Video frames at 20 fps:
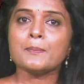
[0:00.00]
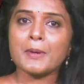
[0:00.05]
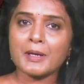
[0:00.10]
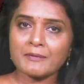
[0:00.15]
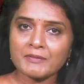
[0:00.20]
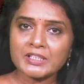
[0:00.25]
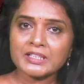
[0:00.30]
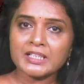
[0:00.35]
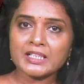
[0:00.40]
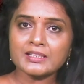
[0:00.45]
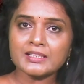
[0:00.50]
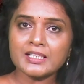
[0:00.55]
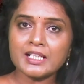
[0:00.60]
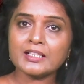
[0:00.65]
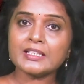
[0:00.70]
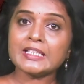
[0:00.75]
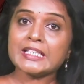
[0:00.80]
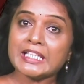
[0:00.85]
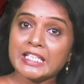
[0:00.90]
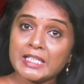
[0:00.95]
పవన్
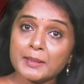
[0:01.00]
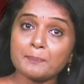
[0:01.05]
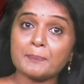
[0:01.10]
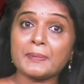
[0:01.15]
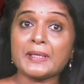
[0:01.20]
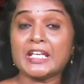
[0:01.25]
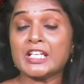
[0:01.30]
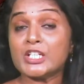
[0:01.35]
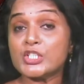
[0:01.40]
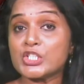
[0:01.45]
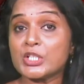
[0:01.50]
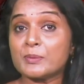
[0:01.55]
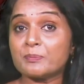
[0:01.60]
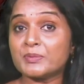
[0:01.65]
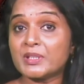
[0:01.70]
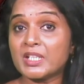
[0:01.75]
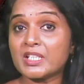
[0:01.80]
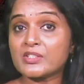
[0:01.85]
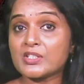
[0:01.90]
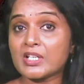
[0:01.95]
కళ్యాణ్ ఈ పేరు
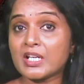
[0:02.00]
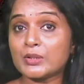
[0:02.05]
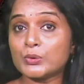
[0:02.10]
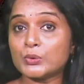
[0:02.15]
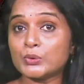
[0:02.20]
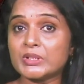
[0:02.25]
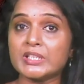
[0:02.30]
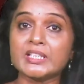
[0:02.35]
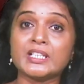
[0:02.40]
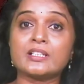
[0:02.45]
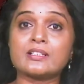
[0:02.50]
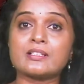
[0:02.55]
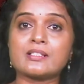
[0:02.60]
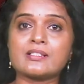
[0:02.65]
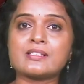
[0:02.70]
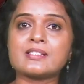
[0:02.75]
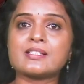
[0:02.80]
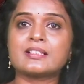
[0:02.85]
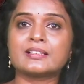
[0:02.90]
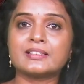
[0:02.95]
చెప్తే చాలు
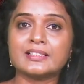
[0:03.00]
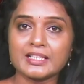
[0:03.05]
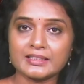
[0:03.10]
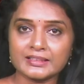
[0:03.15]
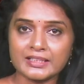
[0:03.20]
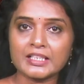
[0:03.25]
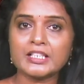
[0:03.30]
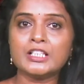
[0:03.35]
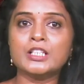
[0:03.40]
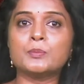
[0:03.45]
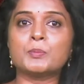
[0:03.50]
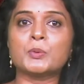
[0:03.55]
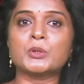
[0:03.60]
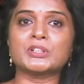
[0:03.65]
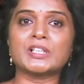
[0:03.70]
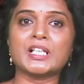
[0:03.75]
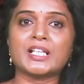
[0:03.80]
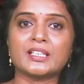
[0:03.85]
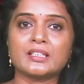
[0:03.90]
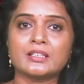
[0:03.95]
థియేటర్స్
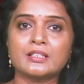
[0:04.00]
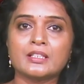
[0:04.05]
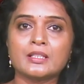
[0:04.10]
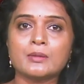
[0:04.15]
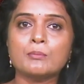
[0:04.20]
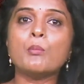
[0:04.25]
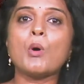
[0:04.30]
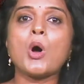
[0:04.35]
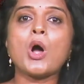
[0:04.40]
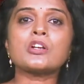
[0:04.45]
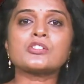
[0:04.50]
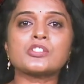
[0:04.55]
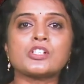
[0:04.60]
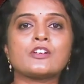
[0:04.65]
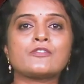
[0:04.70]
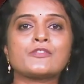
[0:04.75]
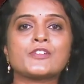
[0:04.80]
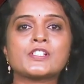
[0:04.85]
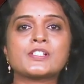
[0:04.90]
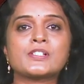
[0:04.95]
దద్దరిల్లిపోతాయి బాక్స్
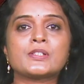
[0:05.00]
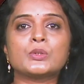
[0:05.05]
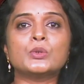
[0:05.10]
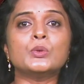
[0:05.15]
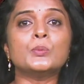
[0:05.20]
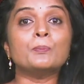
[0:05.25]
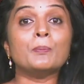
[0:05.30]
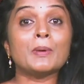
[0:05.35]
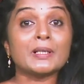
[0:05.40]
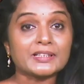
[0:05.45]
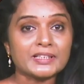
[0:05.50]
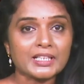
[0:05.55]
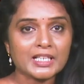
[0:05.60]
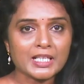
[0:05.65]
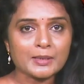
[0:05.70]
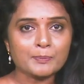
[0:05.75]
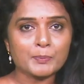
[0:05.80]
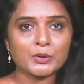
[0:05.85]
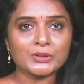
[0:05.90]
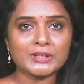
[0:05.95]
ఆఫీసులు
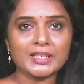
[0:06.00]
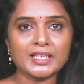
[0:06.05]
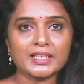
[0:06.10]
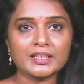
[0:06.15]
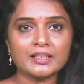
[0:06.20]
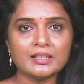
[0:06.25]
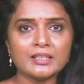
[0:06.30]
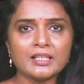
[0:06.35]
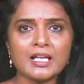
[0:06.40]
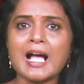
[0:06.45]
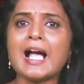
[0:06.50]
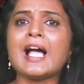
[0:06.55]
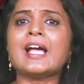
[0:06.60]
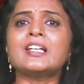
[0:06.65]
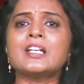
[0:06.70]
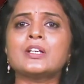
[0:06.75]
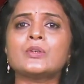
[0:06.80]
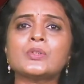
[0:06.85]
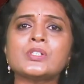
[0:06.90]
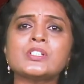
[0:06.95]
బద్దలైపోతాయి
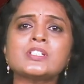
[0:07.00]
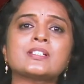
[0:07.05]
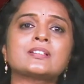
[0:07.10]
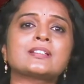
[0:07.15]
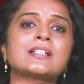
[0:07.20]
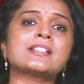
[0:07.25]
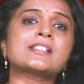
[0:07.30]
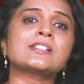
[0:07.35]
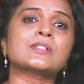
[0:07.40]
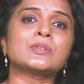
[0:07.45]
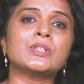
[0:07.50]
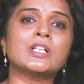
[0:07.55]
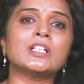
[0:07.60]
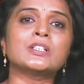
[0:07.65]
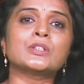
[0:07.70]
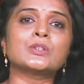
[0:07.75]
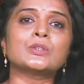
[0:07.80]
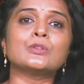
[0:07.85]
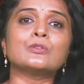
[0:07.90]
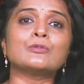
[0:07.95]
ఆయన గురించి
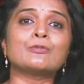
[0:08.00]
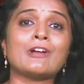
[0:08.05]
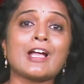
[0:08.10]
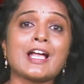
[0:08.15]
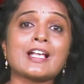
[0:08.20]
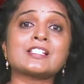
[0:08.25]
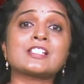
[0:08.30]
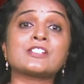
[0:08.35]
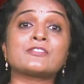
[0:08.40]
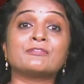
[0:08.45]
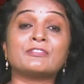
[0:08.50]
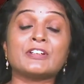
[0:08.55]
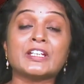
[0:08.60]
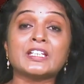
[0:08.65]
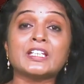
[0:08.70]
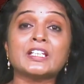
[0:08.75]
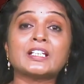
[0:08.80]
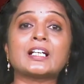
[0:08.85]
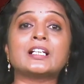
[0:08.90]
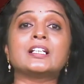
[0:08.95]
తెలుసుకునేందుకు ఫ్యాన్స్
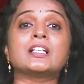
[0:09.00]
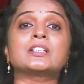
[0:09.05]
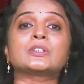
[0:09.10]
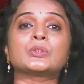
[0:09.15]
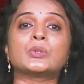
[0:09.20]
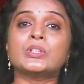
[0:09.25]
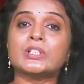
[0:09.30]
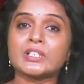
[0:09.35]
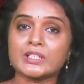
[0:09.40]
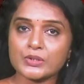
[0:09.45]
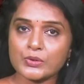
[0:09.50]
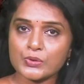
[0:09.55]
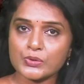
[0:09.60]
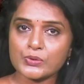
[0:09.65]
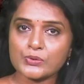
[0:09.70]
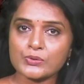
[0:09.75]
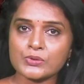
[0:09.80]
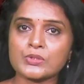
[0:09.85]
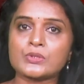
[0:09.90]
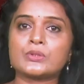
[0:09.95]
వెయ్యి కళ్ళతో ఎదురు
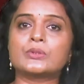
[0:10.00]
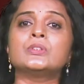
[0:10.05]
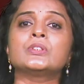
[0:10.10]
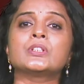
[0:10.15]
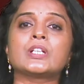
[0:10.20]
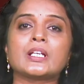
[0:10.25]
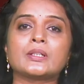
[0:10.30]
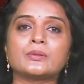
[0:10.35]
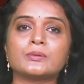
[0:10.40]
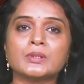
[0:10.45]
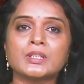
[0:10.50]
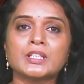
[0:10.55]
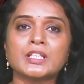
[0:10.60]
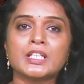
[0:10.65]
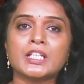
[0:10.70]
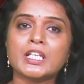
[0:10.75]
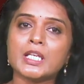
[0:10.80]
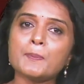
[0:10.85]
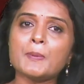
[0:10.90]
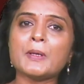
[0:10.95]
చూస్తూ ఉంటారు
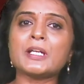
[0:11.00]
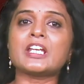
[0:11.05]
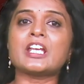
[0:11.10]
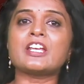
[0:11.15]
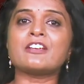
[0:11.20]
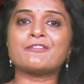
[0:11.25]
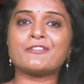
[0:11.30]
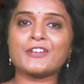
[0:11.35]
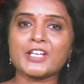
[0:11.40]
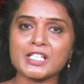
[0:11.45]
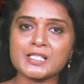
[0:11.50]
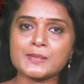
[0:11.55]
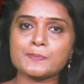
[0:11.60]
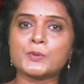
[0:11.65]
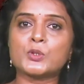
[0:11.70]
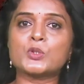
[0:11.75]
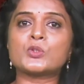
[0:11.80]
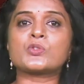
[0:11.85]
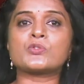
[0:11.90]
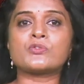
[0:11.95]
ఇప్పటికే
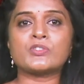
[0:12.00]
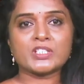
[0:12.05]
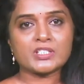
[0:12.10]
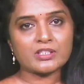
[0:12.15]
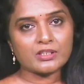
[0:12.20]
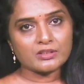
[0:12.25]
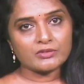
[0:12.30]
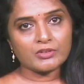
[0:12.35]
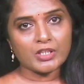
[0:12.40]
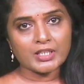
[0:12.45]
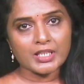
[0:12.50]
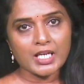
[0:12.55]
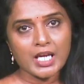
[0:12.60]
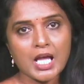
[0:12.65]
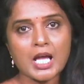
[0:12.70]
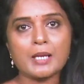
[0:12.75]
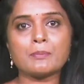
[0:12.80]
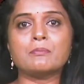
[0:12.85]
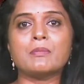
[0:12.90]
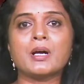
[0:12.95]
ఫేస్బుక్ ట్విట్టర్ ద్వారా
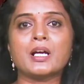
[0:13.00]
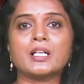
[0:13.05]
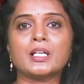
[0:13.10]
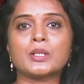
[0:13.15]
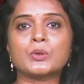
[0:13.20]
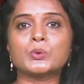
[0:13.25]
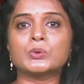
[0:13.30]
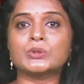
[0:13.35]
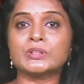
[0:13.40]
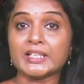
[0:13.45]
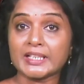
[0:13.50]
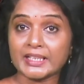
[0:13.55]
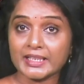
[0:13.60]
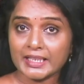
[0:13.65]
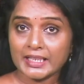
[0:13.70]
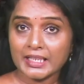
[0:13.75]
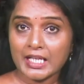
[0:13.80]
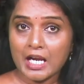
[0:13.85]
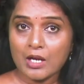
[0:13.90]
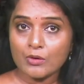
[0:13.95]
అభిమానులకు
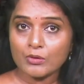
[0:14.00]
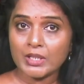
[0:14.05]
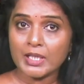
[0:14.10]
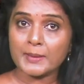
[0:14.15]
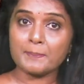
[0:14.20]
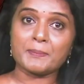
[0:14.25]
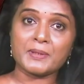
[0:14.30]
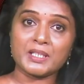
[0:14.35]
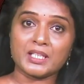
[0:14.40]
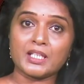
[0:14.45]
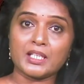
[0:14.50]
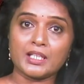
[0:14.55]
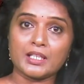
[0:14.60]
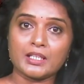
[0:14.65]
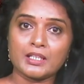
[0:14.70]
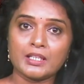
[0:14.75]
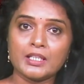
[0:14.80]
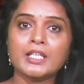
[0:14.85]
దగ్గరగా ఉండే పీకే